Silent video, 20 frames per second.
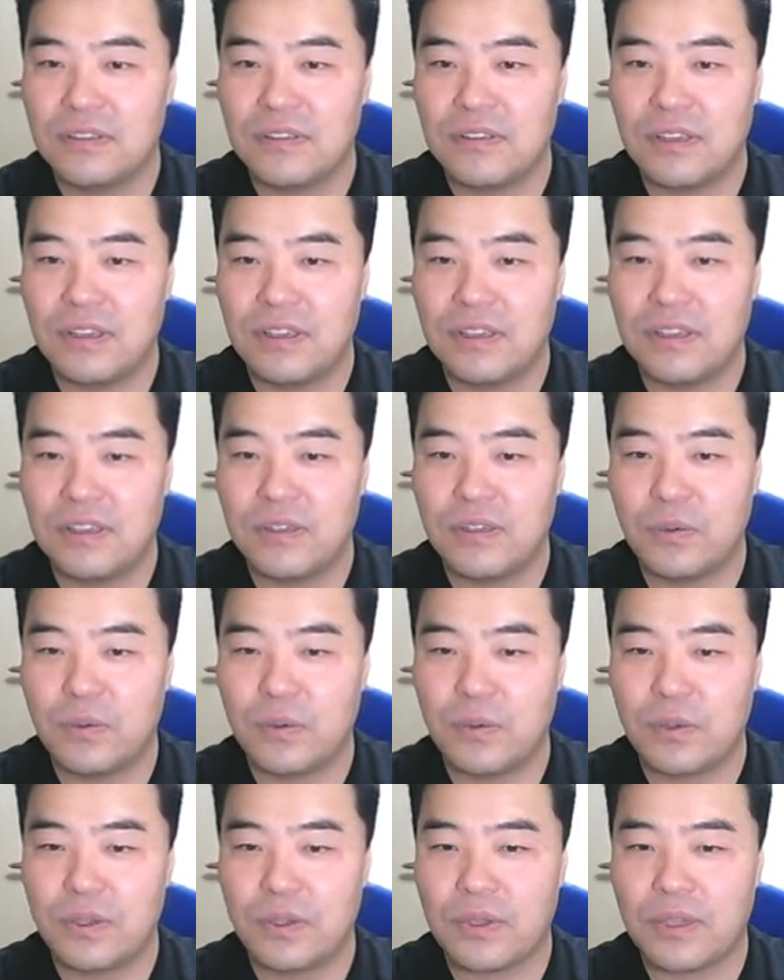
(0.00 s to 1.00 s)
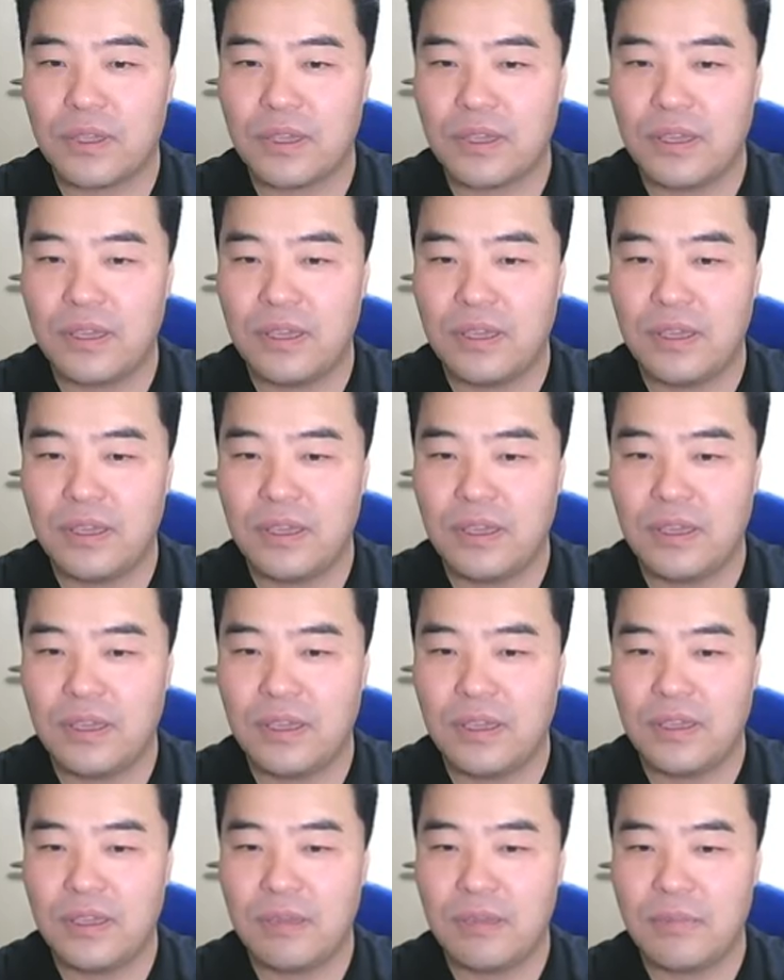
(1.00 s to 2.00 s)
네,
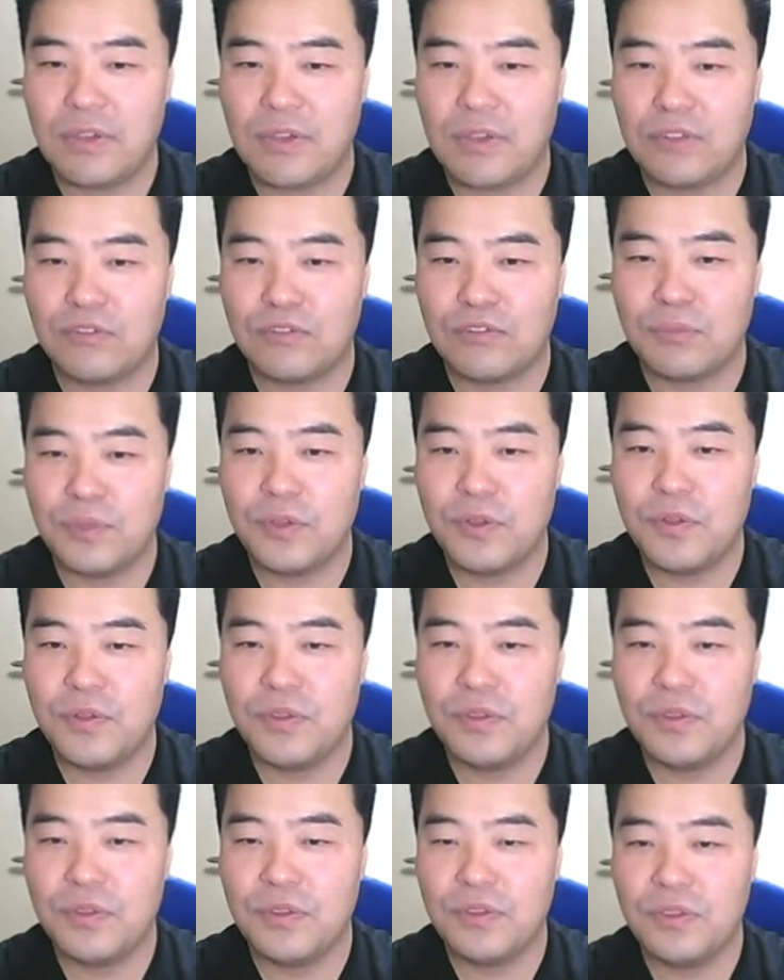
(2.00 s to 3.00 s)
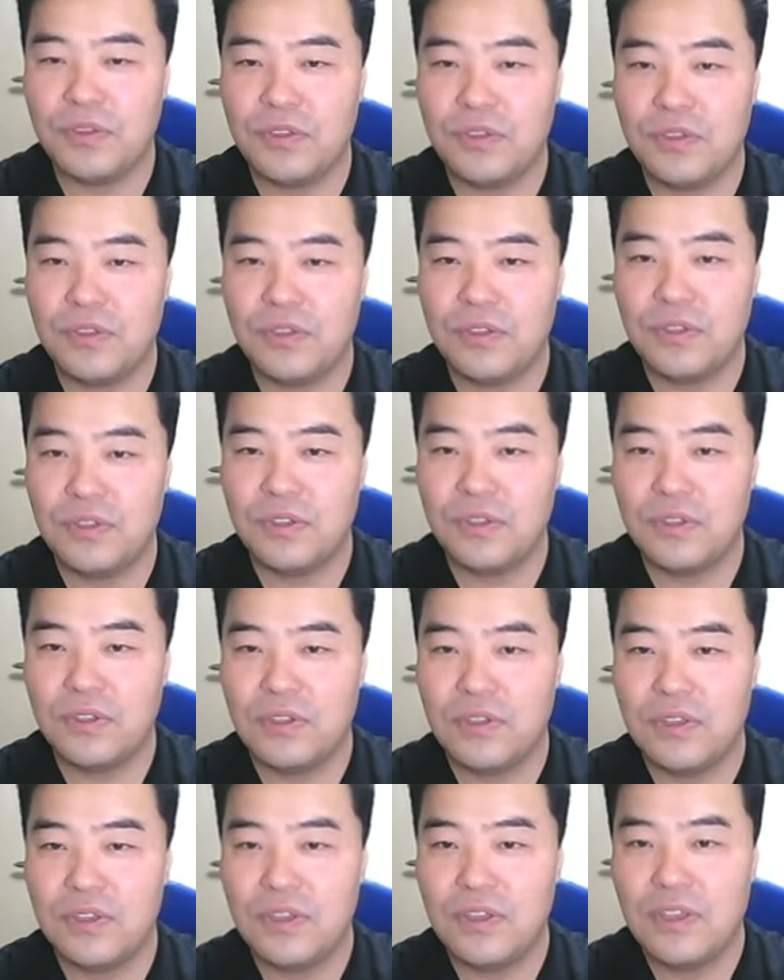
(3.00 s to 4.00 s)
이렇게 바꾸면
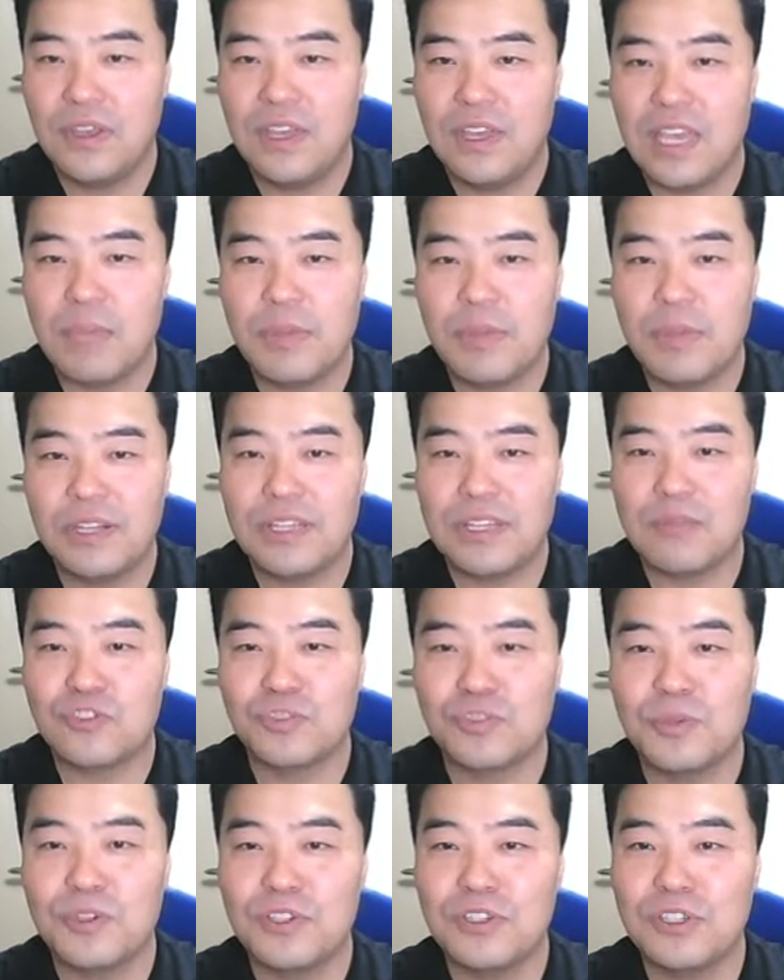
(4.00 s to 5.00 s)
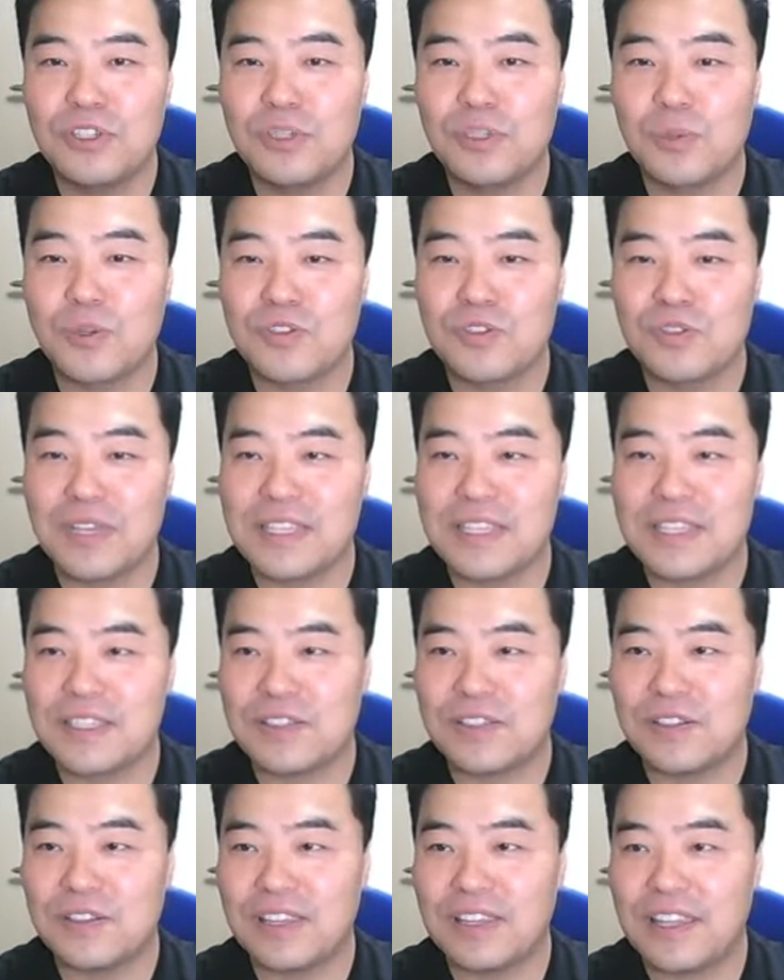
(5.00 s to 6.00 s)
에펠탑 주변을 볼 수가 있을
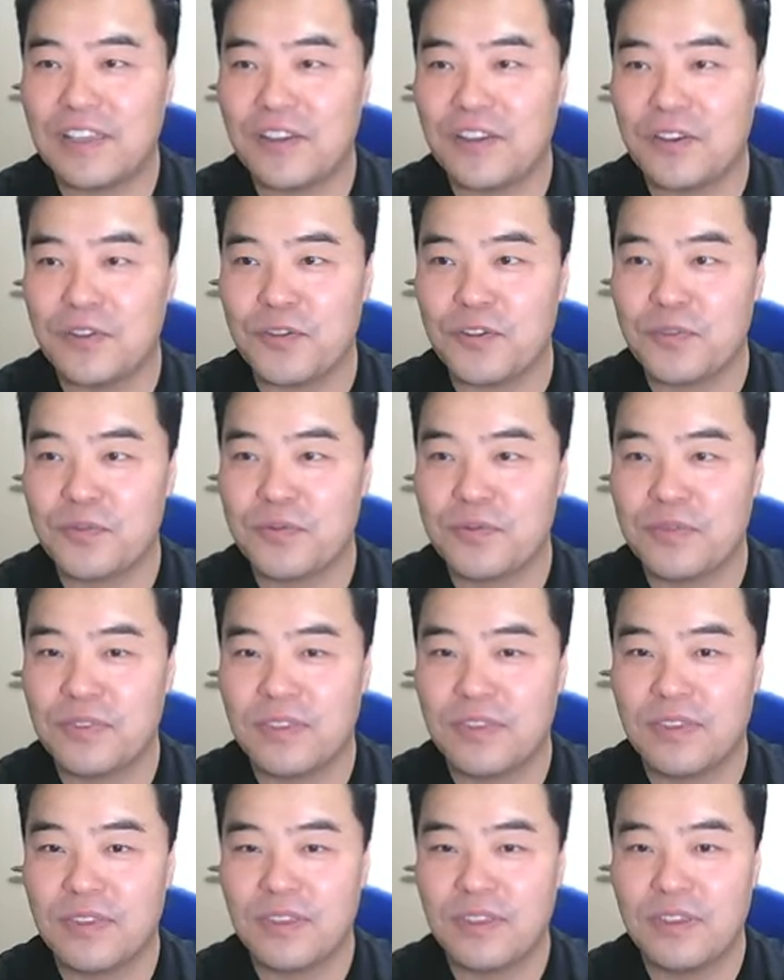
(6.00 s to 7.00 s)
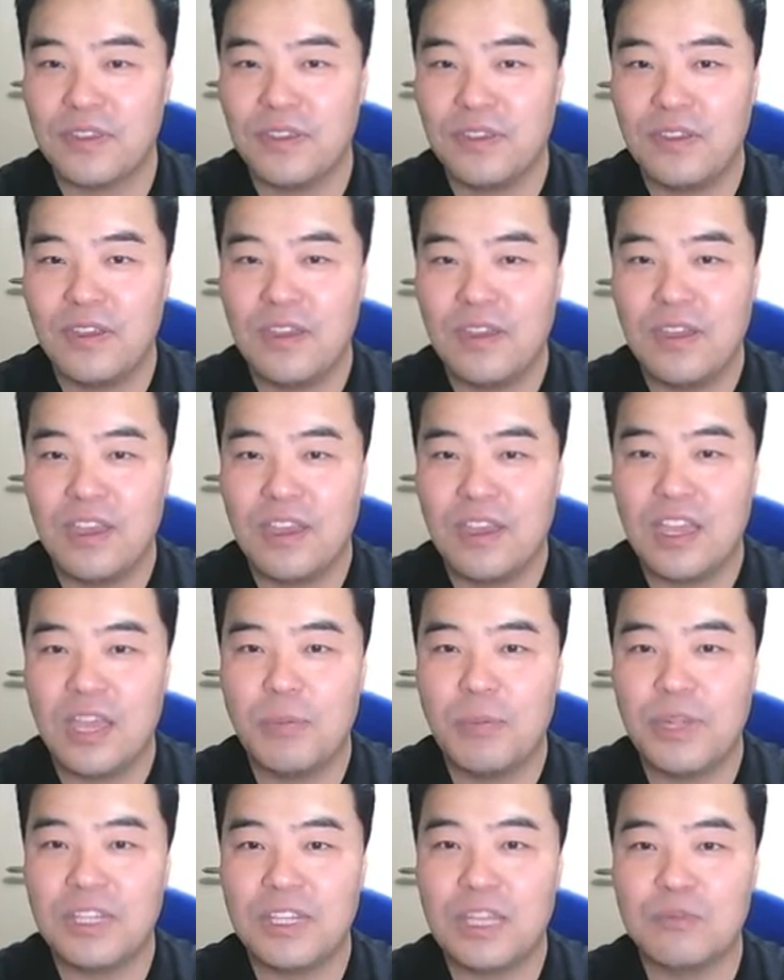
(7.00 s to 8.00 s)
것 같아요.
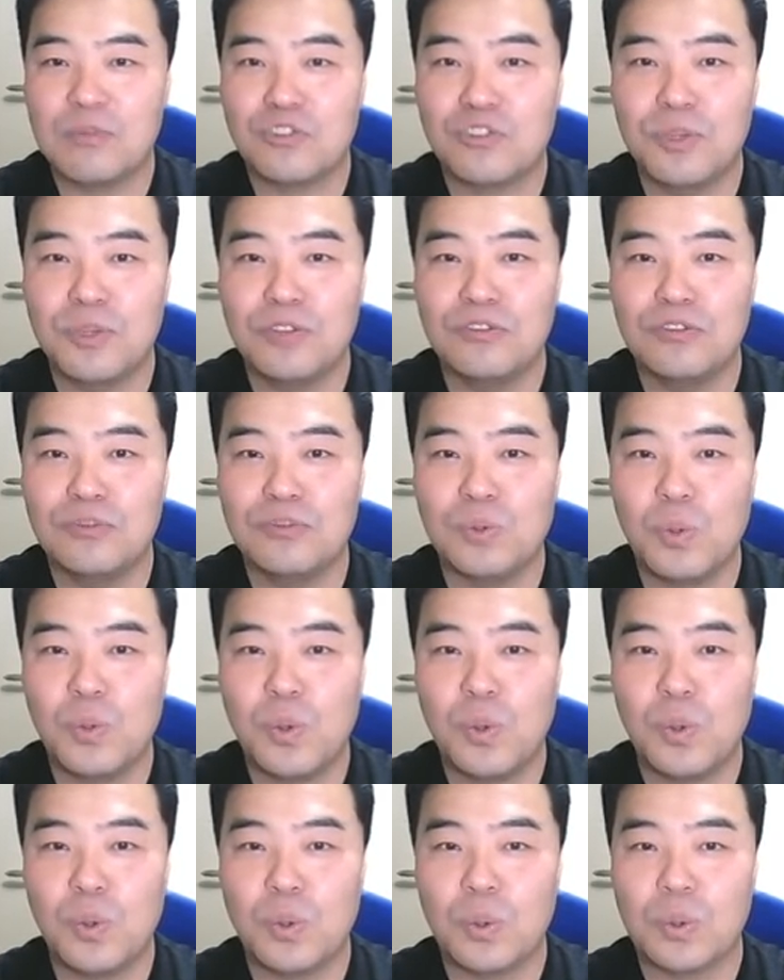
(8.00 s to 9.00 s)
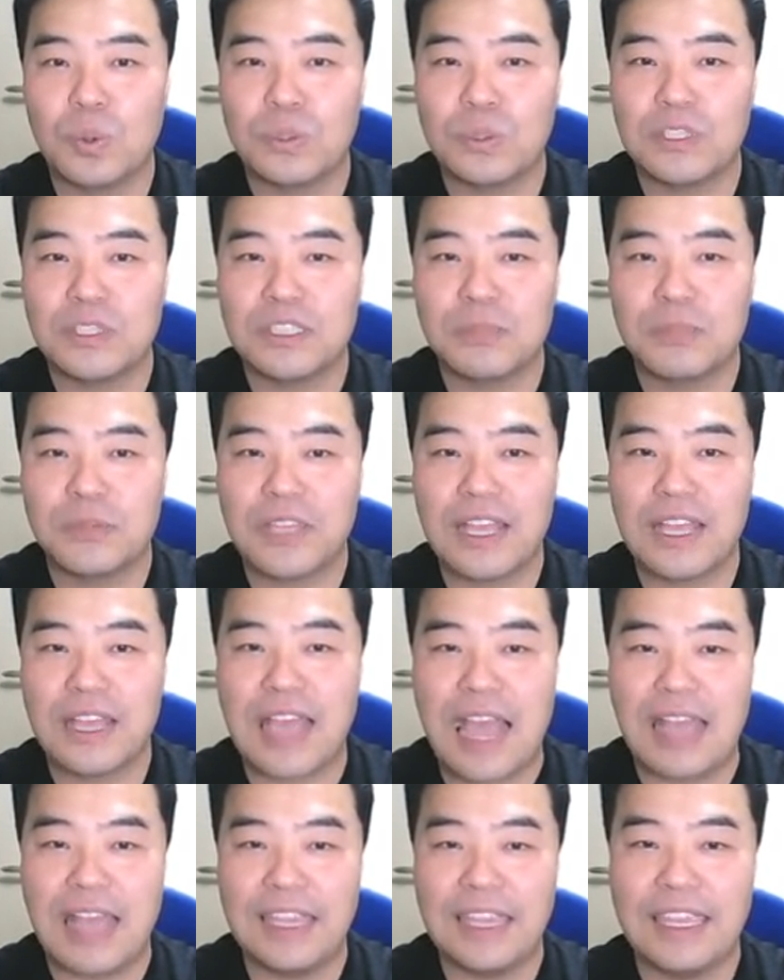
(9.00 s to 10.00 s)
에펠탑 주변으로 지금 이렇게
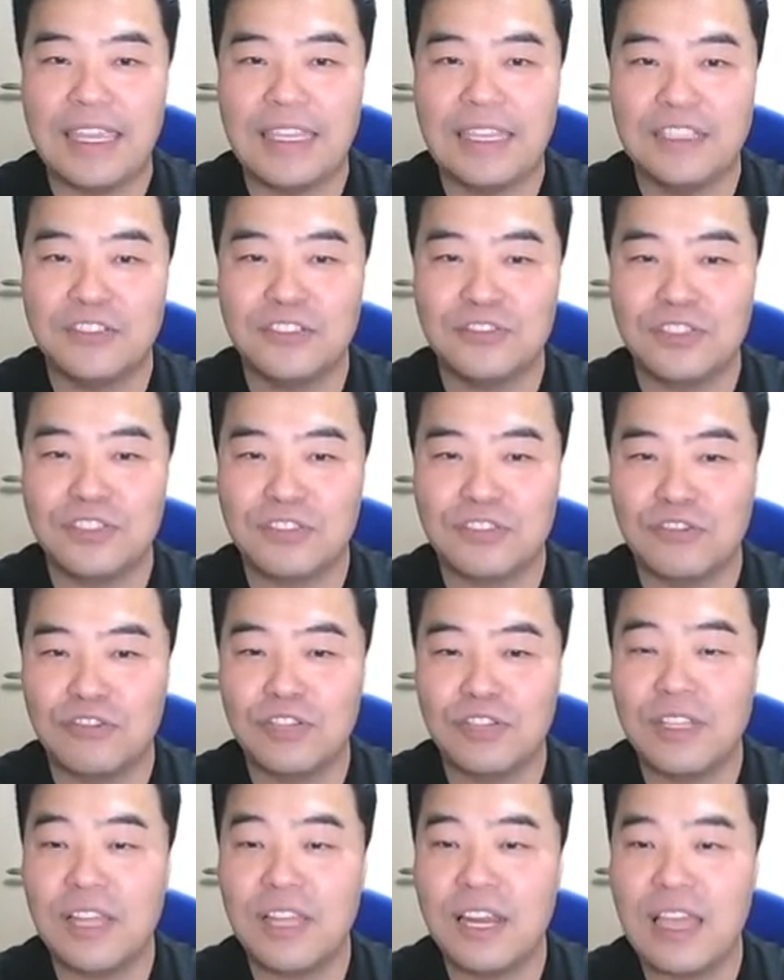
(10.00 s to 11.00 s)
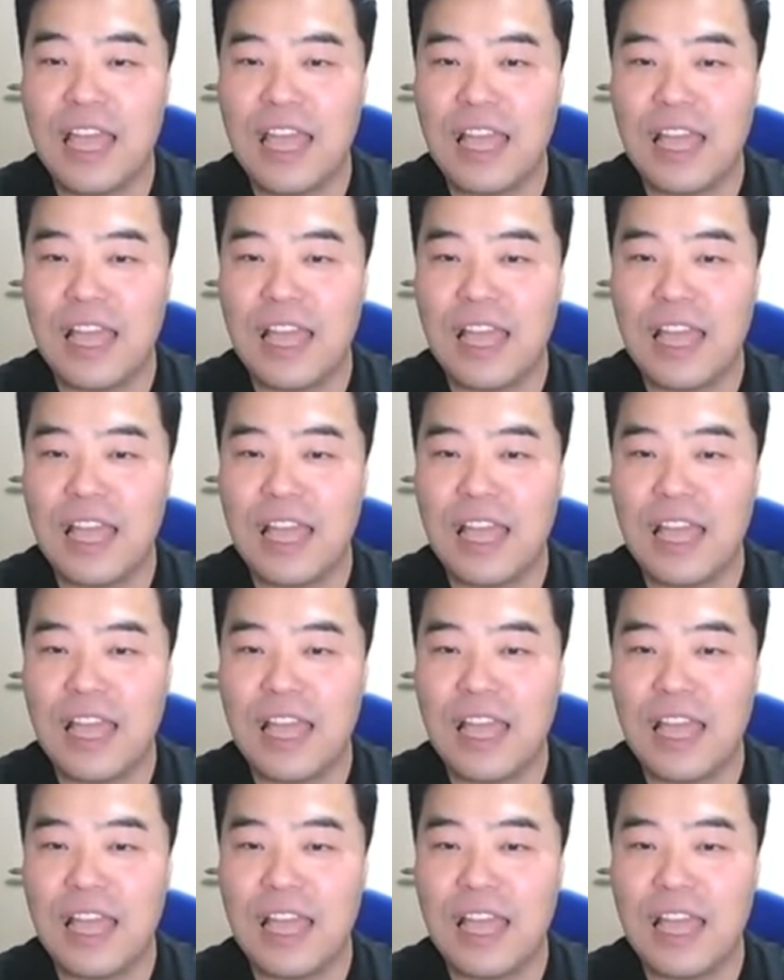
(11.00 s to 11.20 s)
강이 흐르고 있고, 우리나라의